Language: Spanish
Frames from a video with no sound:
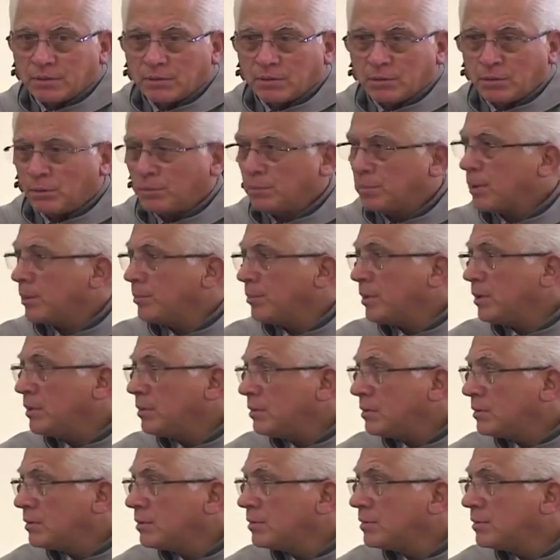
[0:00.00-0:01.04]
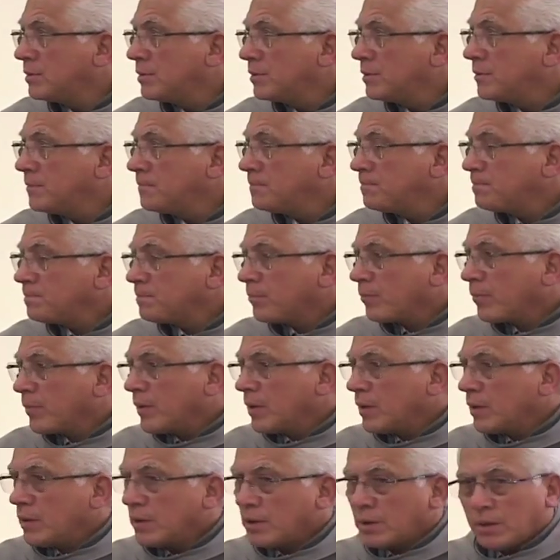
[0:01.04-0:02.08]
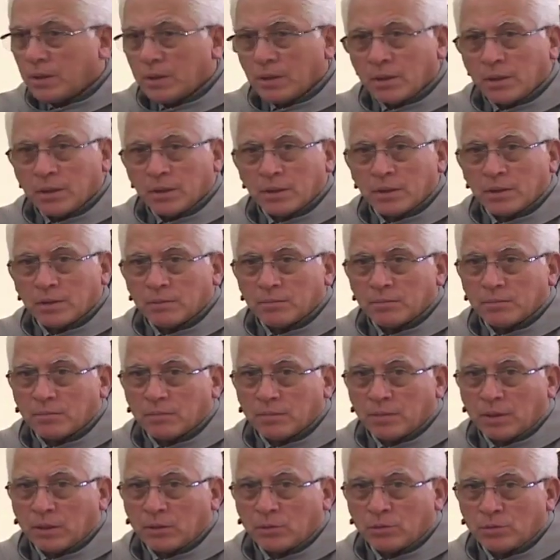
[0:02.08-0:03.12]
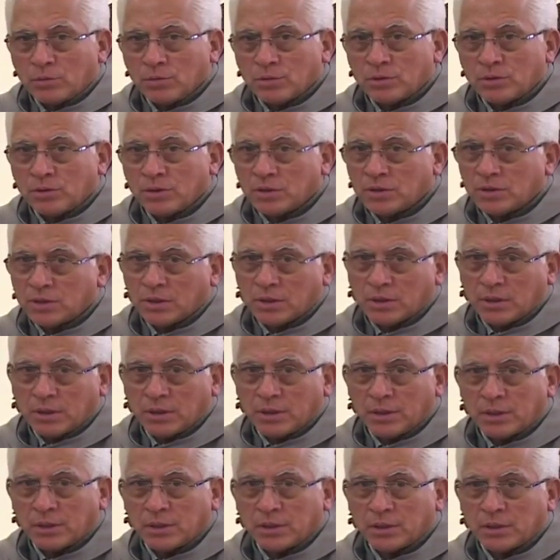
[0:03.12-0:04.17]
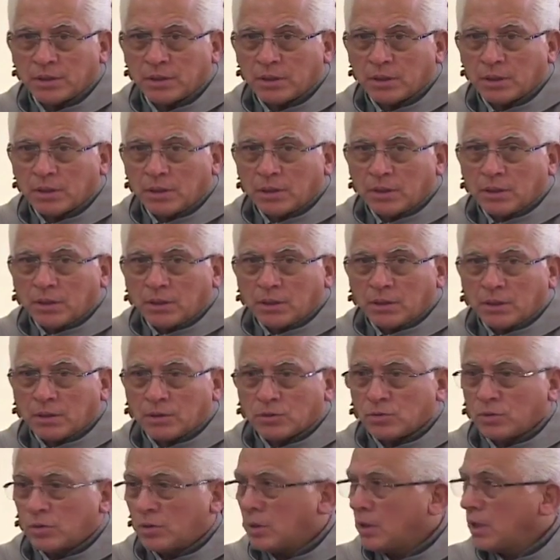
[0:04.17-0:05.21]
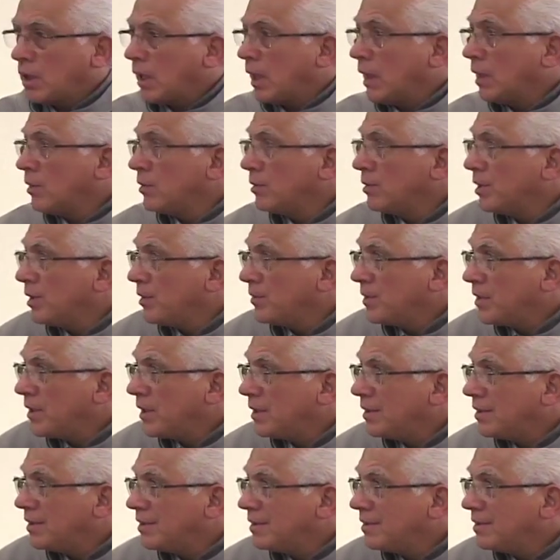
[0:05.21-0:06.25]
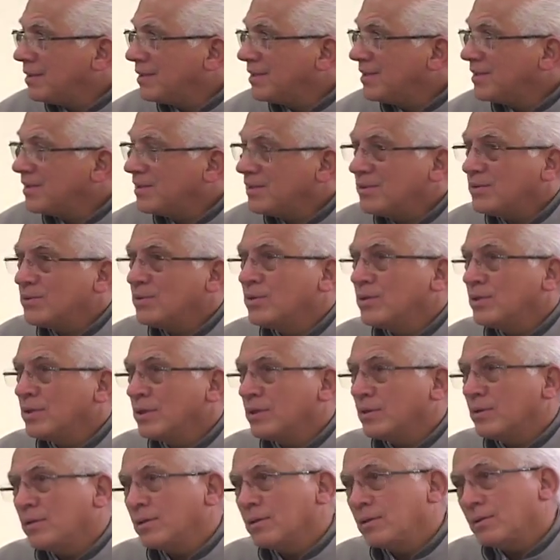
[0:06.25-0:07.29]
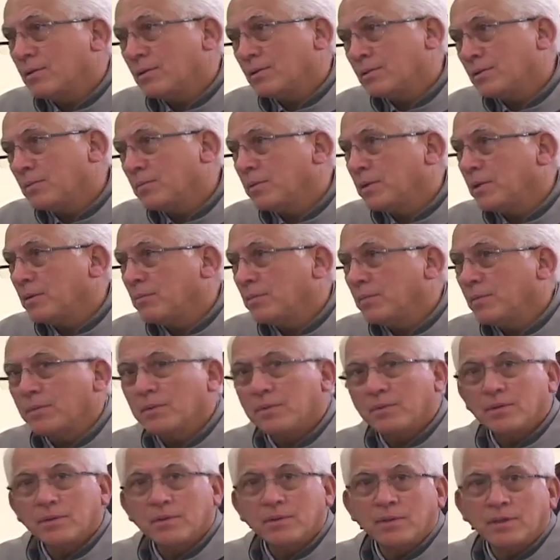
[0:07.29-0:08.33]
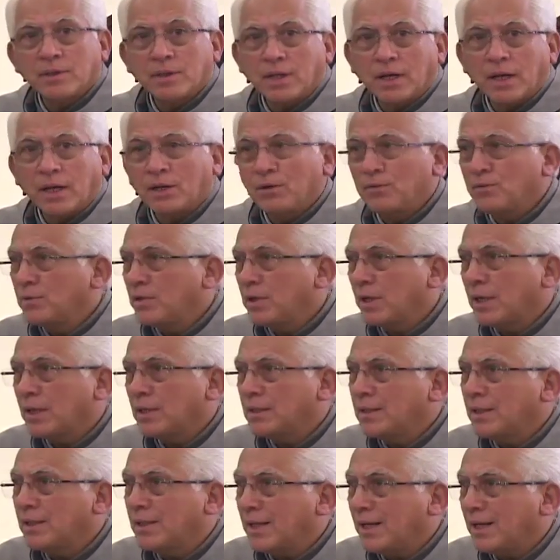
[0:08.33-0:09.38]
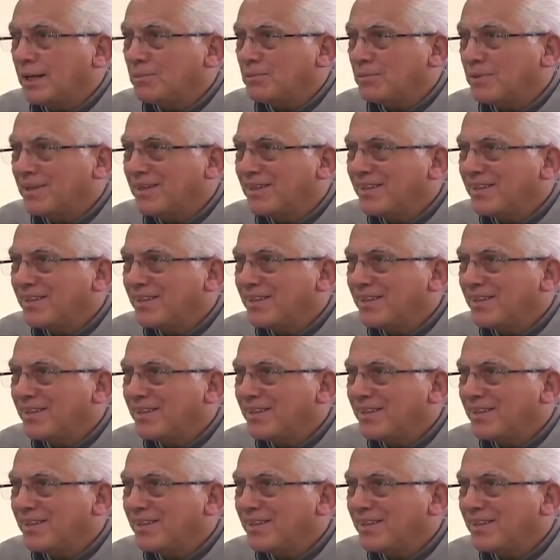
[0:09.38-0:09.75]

nombramiento. Claro. Que mm, algunos dicen que, que es un regalo de Navidad. Yo digo, ah, entonces el regalo fue una catedral.